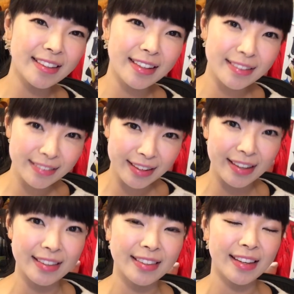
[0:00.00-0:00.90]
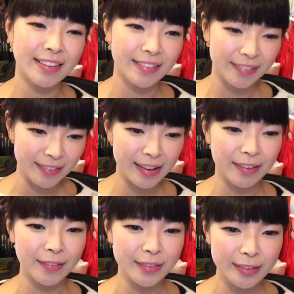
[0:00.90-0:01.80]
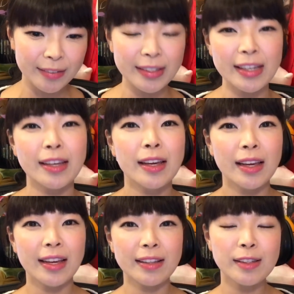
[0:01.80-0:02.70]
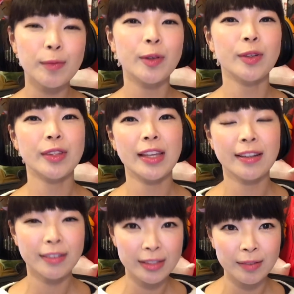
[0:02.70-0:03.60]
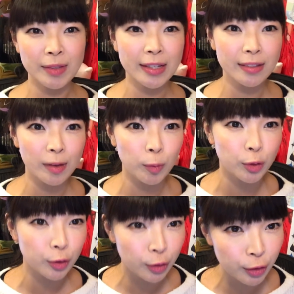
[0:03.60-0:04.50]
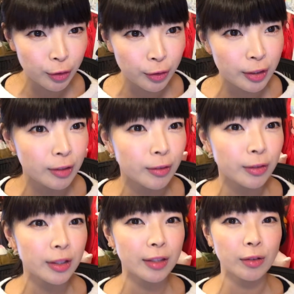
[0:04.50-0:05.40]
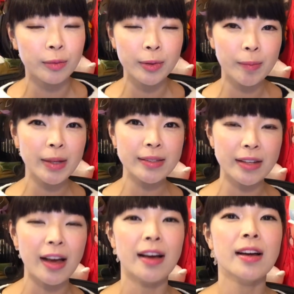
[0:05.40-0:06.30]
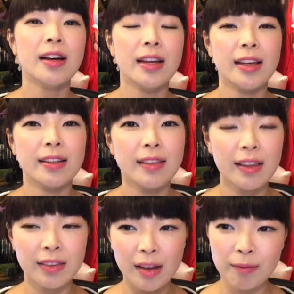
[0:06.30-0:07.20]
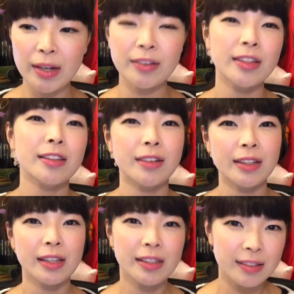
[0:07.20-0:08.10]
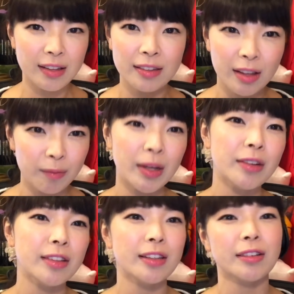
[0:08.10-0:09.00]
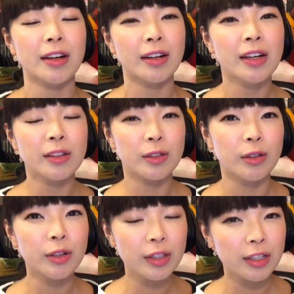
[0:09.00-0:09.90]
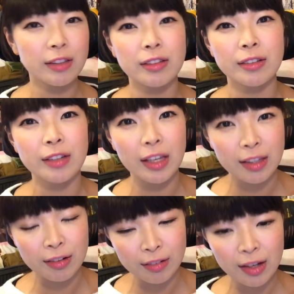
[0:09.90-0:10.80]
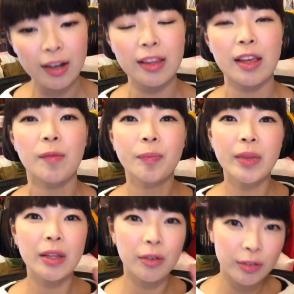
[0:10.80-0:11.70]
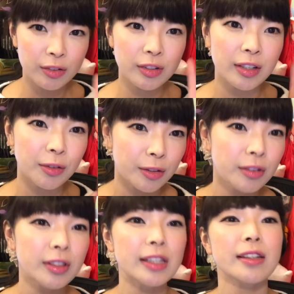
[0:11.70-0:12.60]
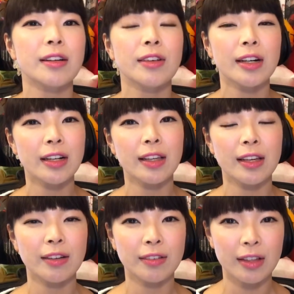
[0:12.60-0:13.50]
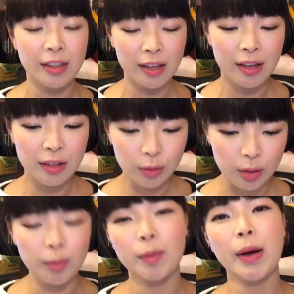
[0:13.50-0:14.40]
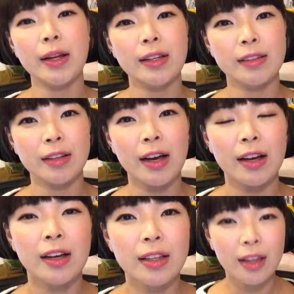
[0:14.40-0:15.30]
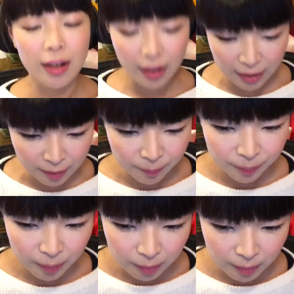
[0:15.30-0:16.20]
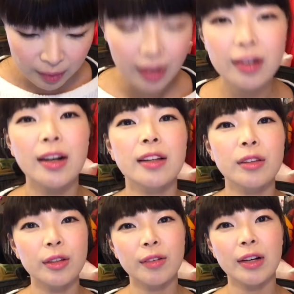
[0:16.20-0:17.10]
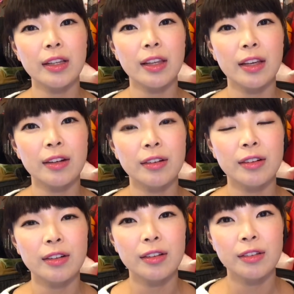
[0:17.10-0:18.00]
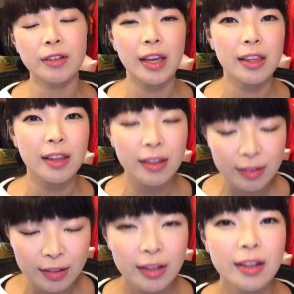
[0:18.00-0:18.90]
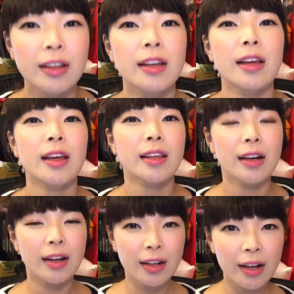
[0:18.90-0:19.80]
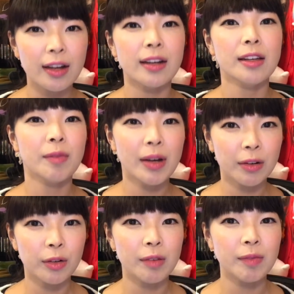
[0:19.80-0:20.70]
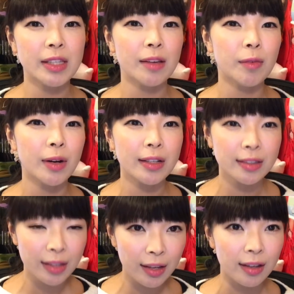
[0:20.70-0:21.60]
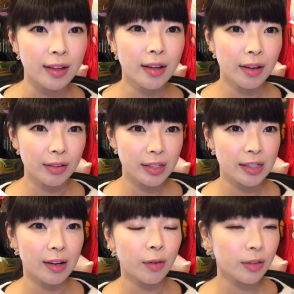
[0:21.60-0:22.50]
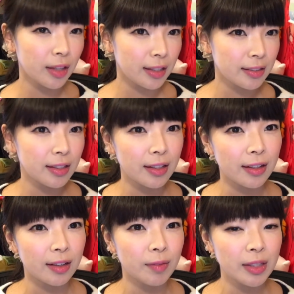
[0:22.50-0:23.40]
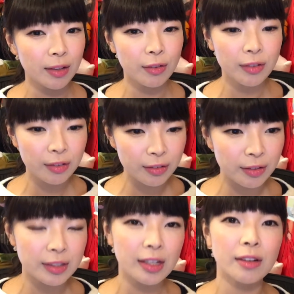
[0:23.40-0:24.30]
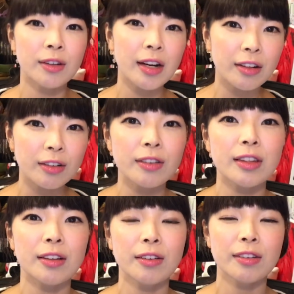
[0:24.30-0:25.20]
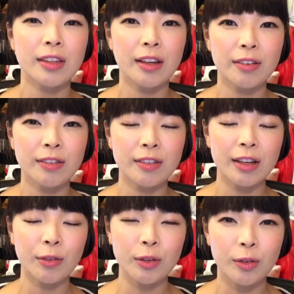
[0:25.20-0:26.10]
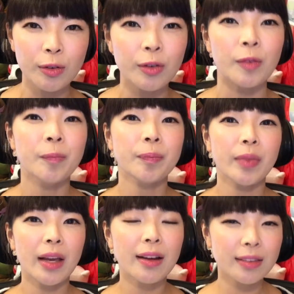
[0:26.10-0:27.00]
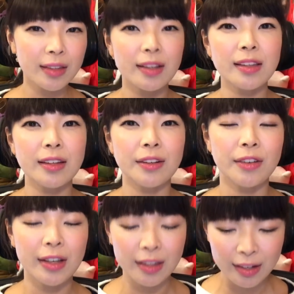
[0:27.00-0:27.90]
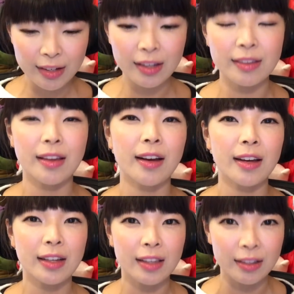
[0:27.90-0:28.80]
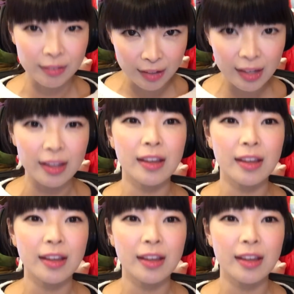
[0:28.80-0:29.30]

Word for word: 塚受験っていうのは本当にいつも言っているし皆さんも重々承知のことだと思いますが、えー、千何百人とかね二千何百人とかすごい人数受けてる中で40人50人しか受からないようなねとても倍率が高い難関と言われている受験です。えー、だから今これ見てもらって私が困難してたからみんなこういうことしたら受かるよっていう風な風なことを簡単に言えない世界なので、